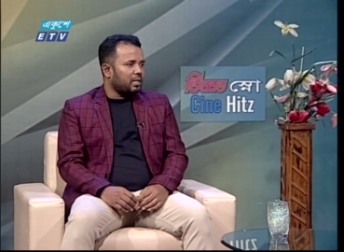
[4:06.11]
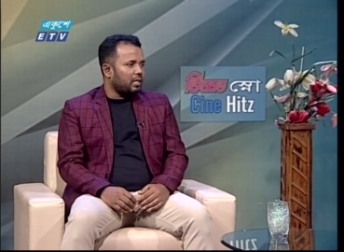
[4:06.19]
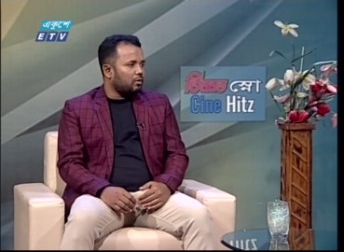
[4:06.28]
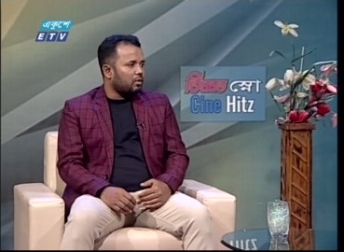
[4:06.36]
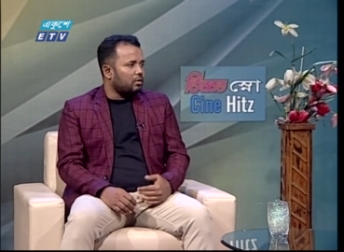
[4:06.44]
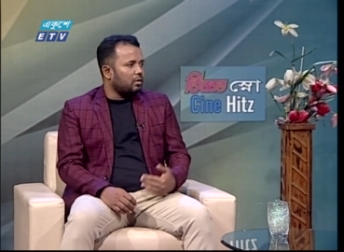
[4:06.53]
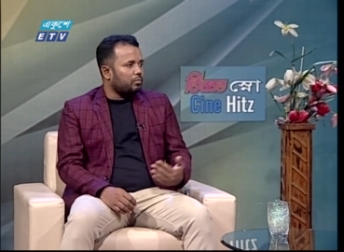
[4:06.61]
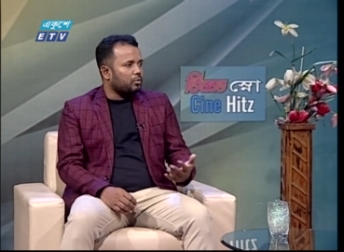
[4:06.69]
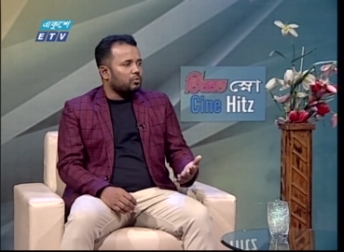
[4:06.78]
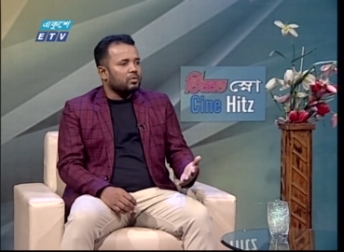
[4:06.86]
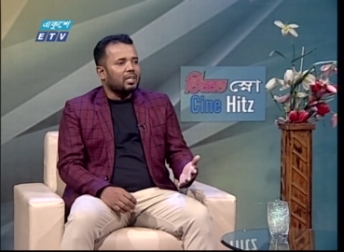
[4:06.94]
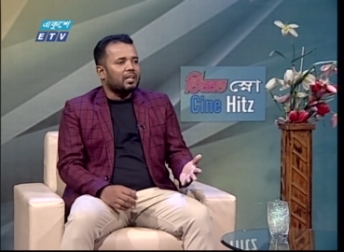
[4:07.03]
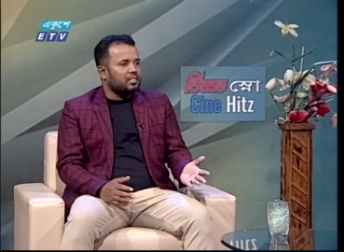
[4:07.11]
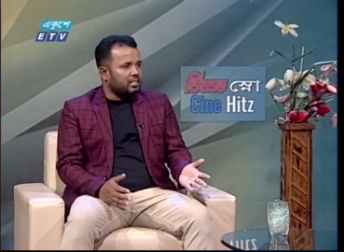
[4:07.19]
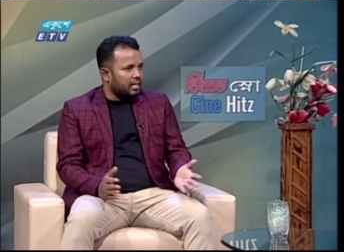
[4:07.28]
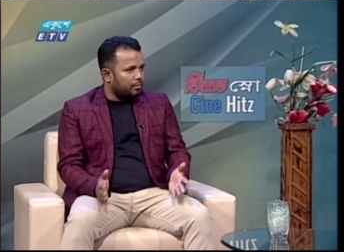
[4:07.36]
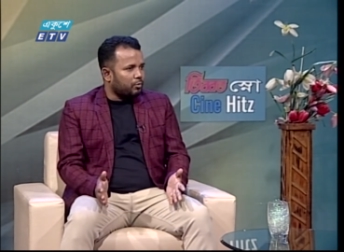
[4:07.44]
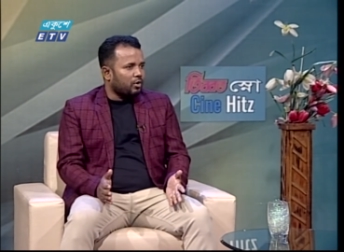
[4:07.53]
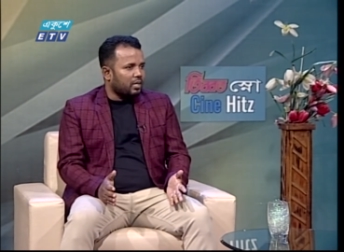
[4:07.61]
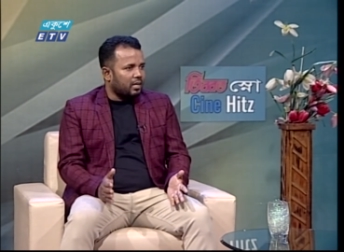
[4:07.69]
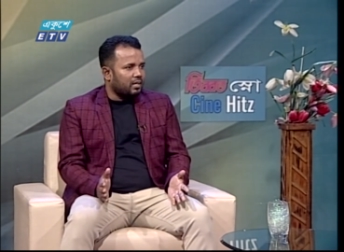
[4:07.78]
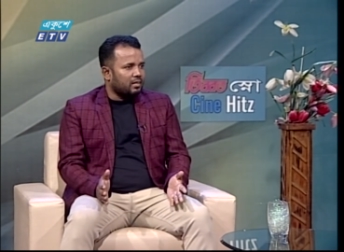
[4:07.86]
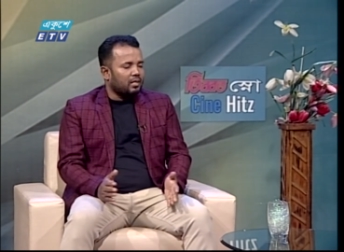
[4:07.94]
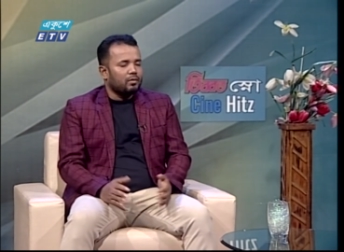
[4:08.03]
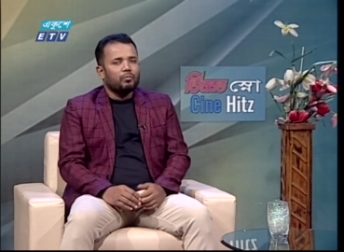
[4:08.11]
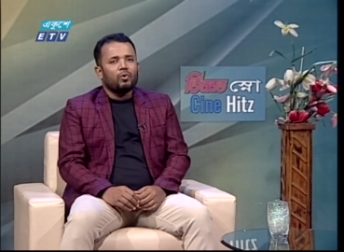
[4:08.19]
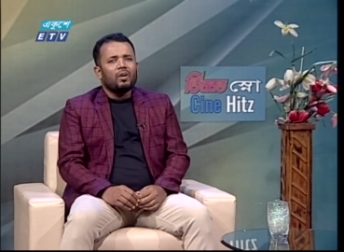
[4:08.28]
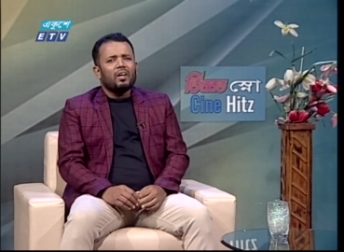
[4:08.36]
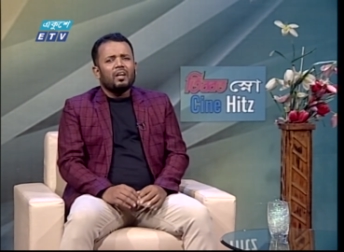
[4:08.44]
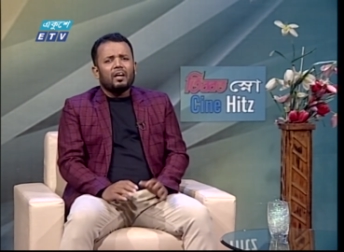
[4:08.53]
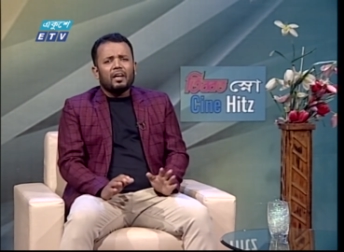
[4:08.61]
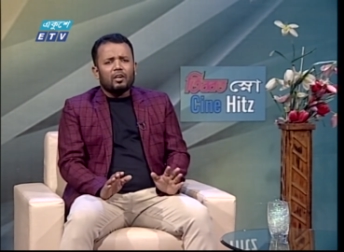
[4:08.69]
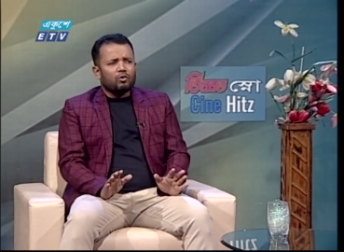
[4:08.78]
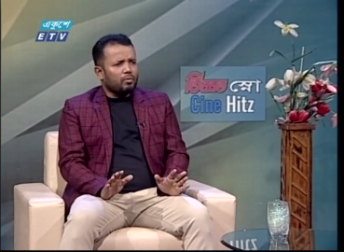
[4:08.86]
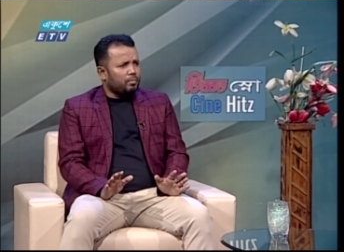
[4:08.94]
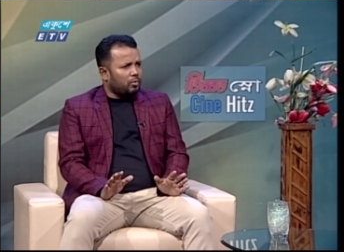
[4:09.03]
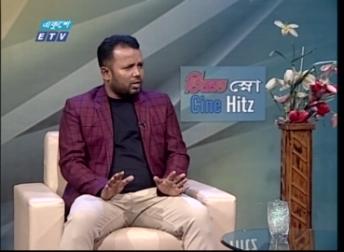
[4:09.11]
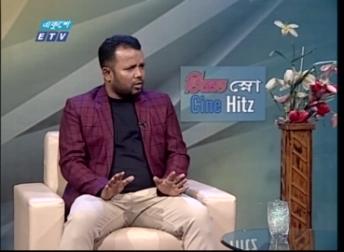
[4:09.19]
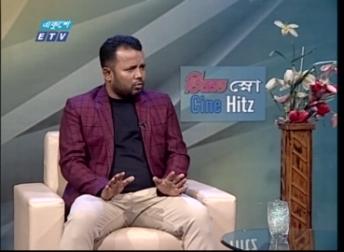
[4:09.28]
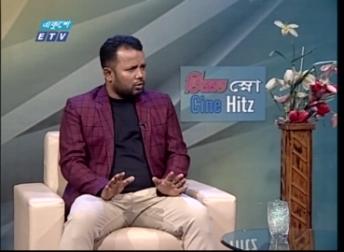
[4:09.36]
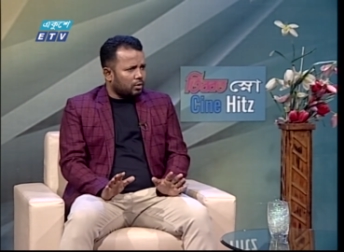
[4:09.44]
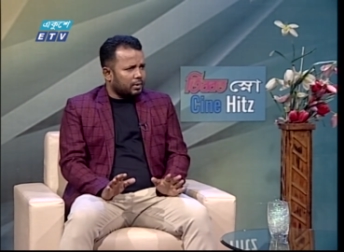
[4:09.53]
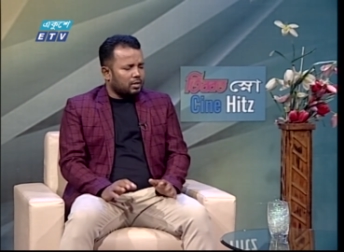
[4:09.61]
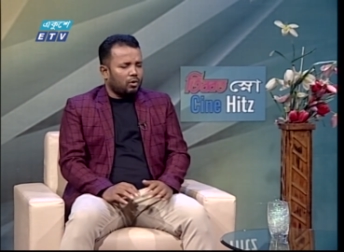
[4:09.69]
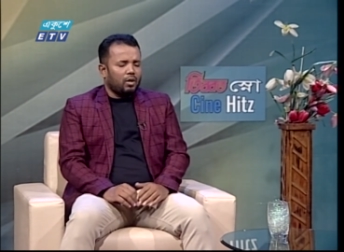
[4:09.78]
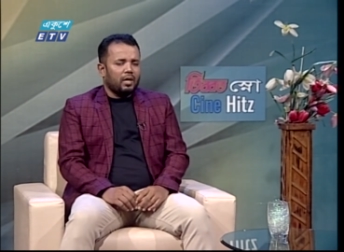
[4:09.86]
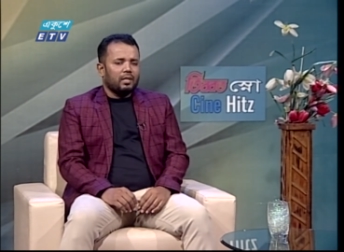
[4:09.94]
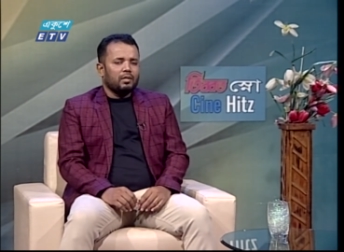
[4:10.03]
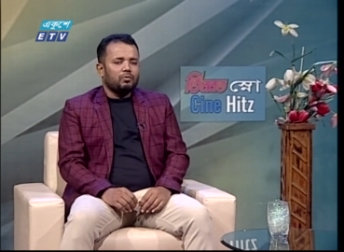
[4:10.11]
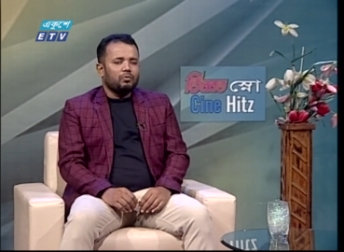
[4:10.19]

মানে এই ধরনের প্রশ্ন যে আর্টিস্টটা হেল্প করে না এরকম অনেক কথাবার্তা হয় কিন্তু